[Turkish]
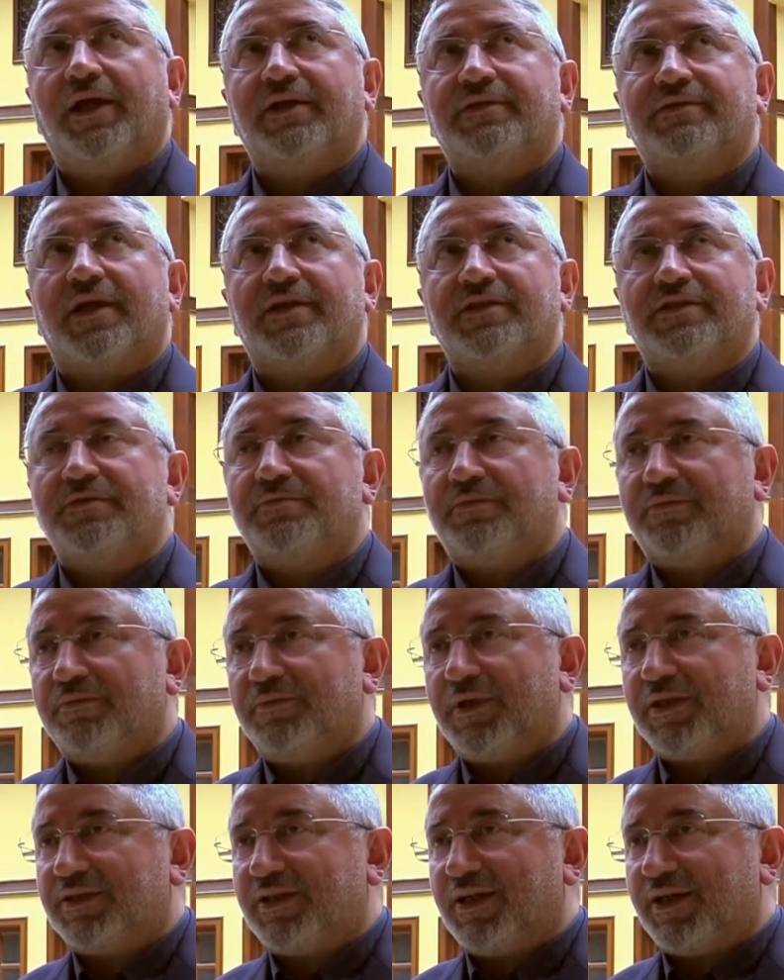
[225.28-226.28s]

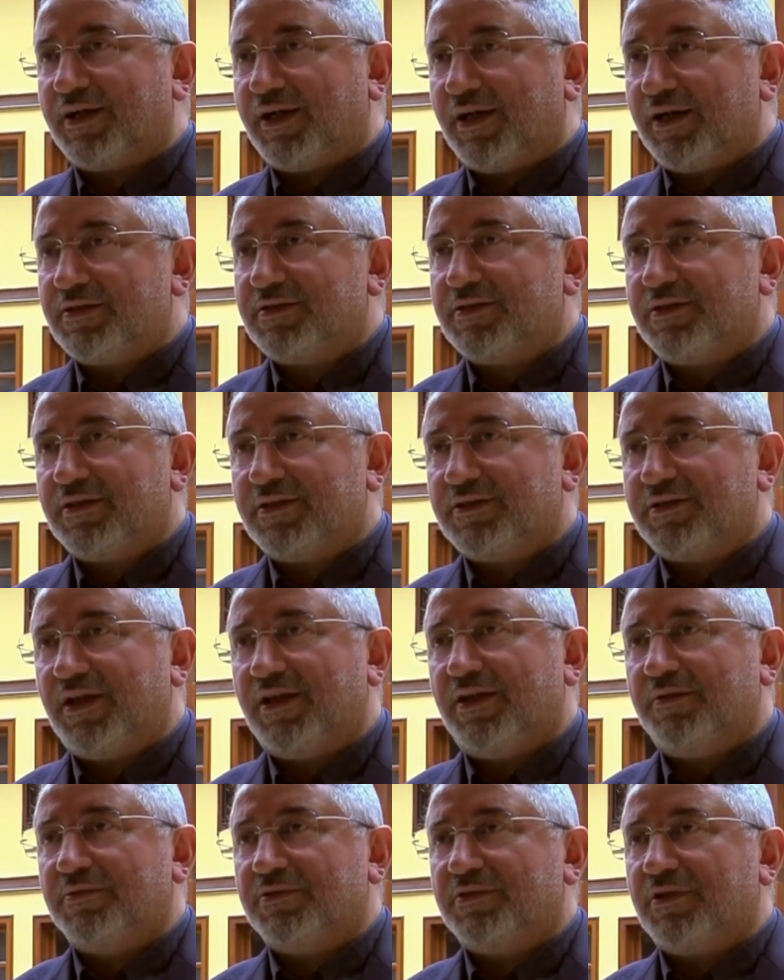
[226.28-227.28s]
santimetre karesi
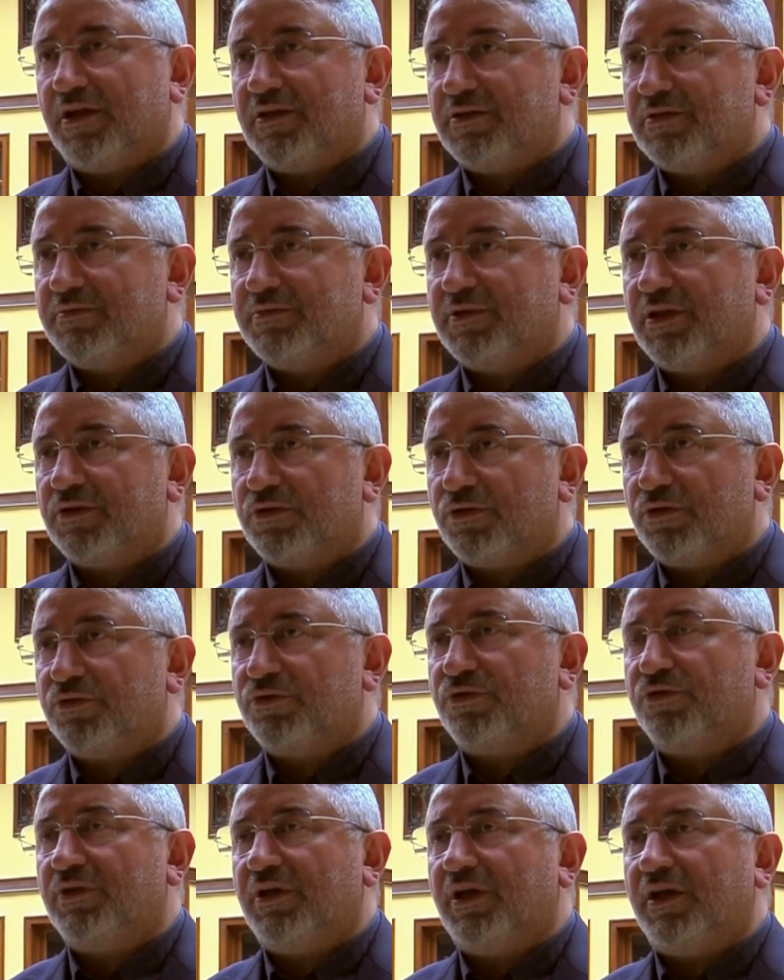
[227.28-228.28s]
şehrin tanıtımına,
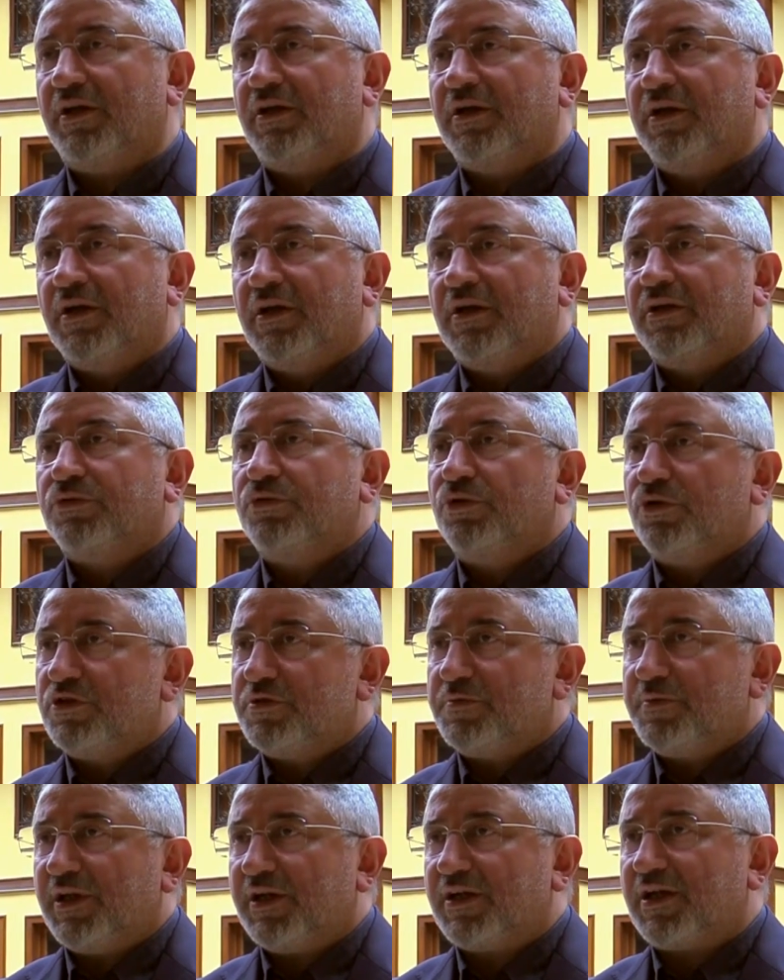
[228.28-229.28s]
kültürüne,
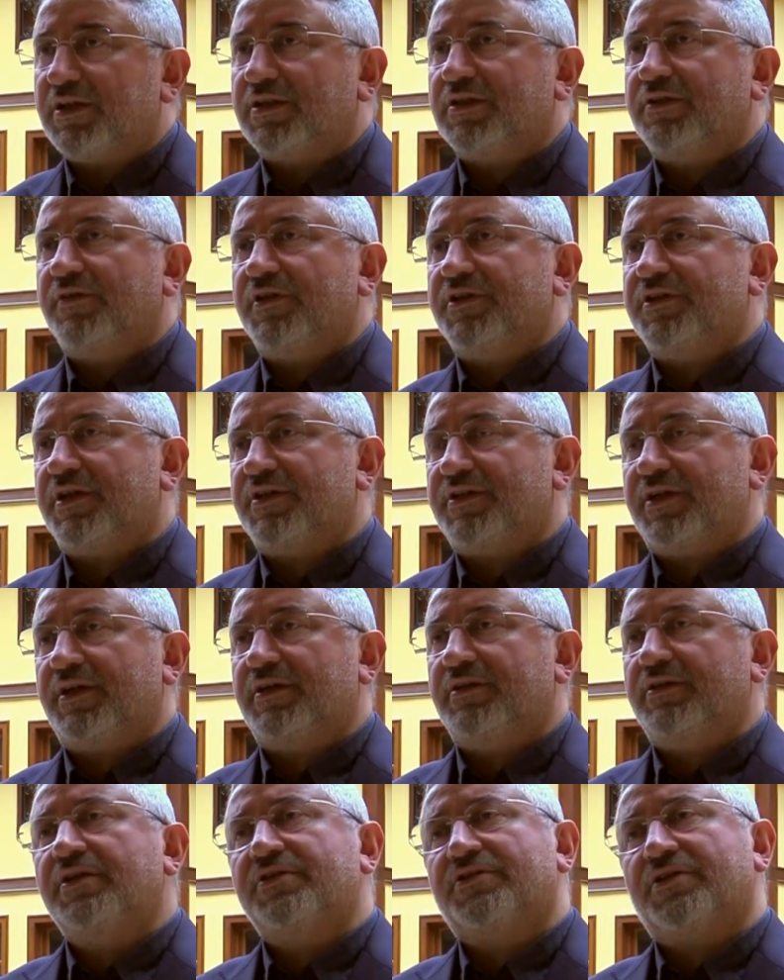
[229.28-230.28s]
turizmine katkı verecek
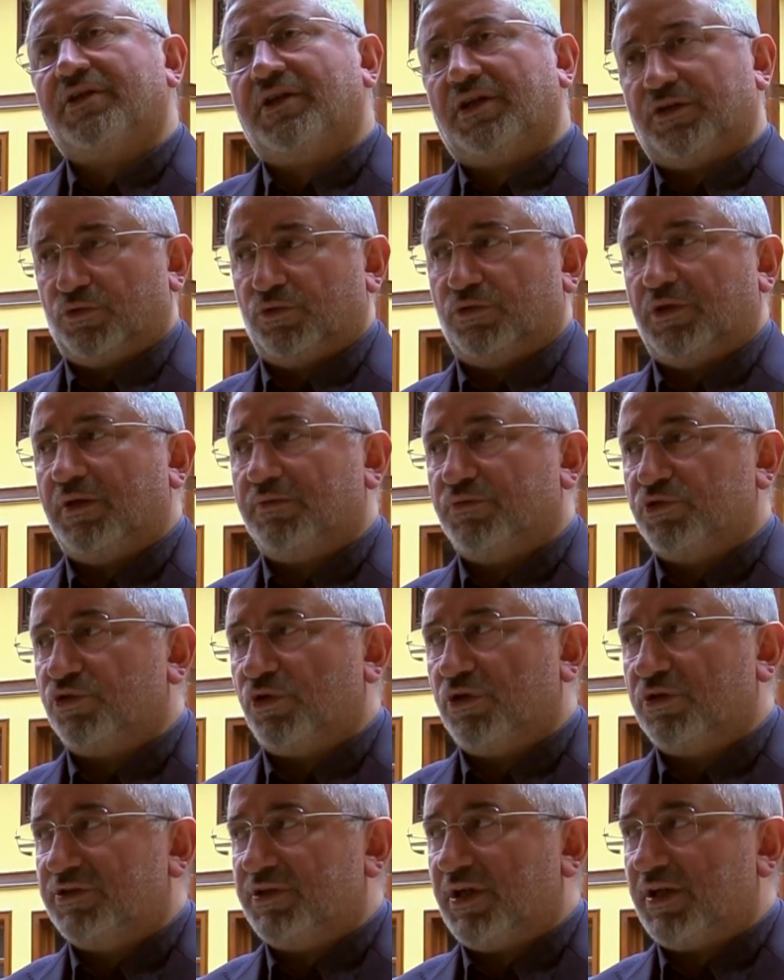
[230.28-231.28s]
şekilde inşallah kullanmış
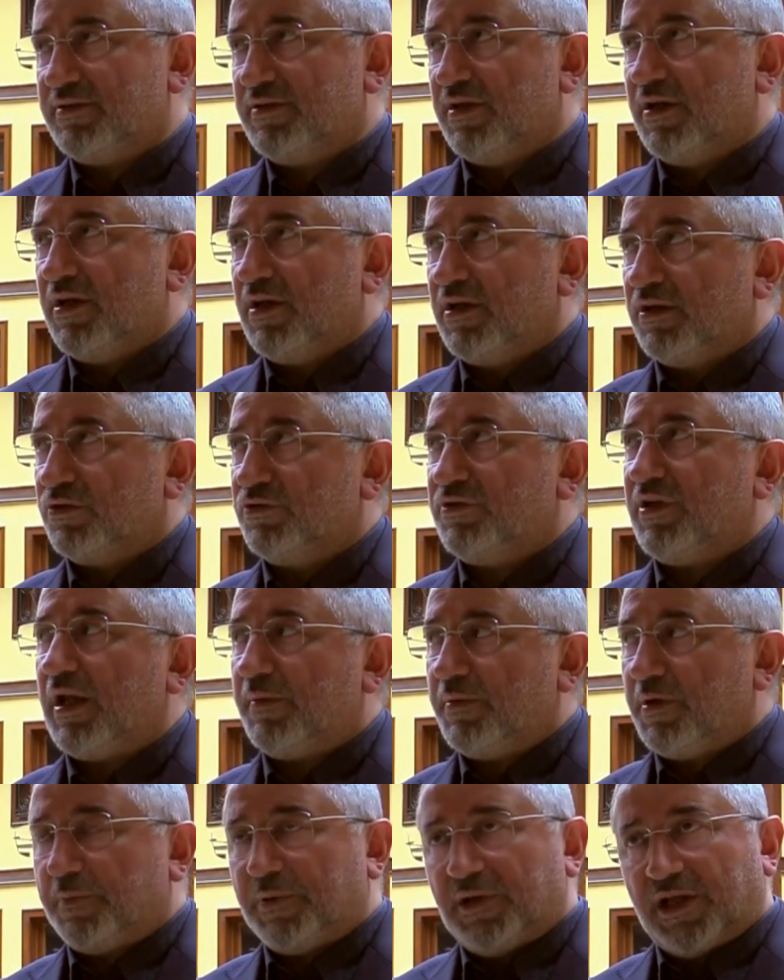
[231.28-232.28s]
olacağız. Güzel
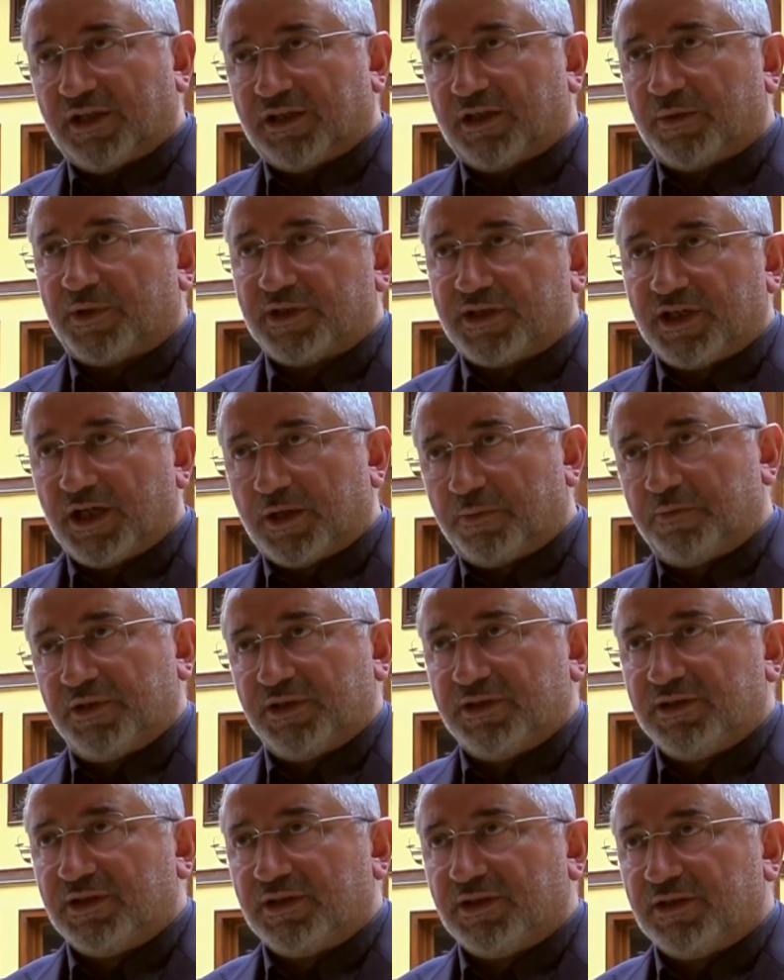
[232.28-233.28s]
bir planlamada
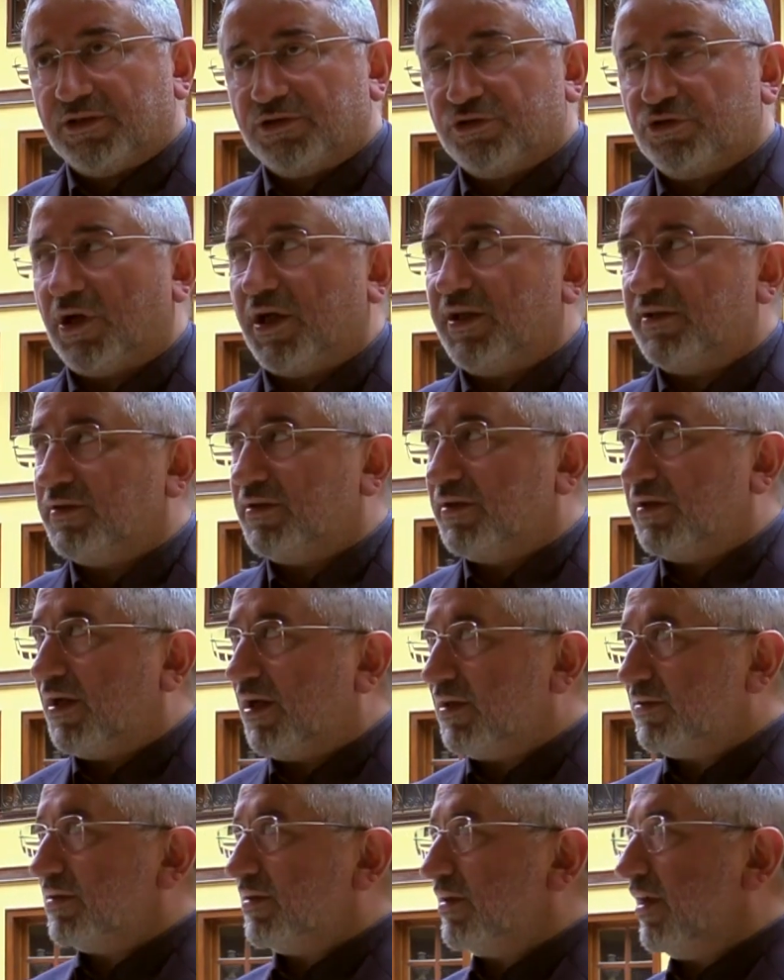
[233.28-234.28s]
yapıldı. Şu an
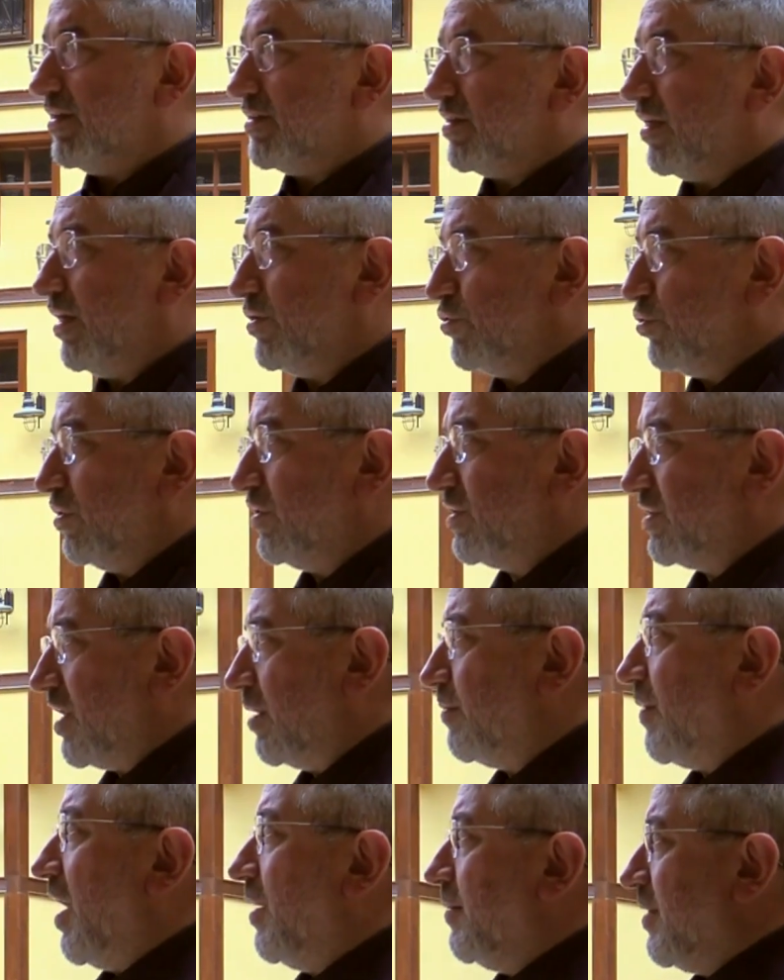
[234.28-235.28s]
artık restorasyon işi
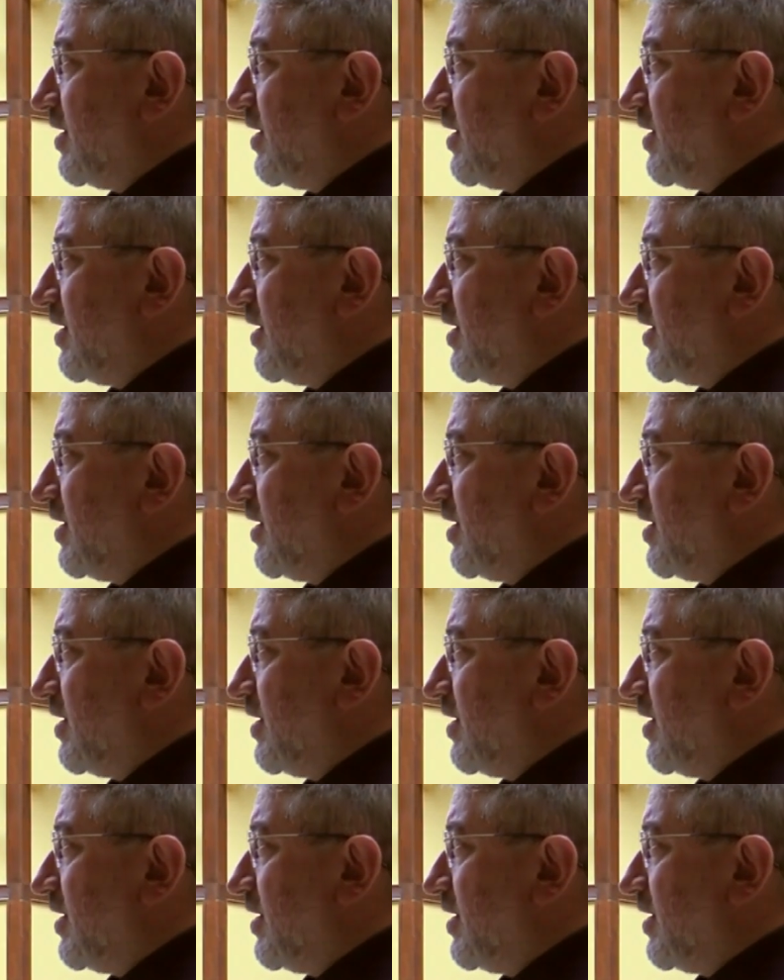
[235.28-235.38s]
tamamen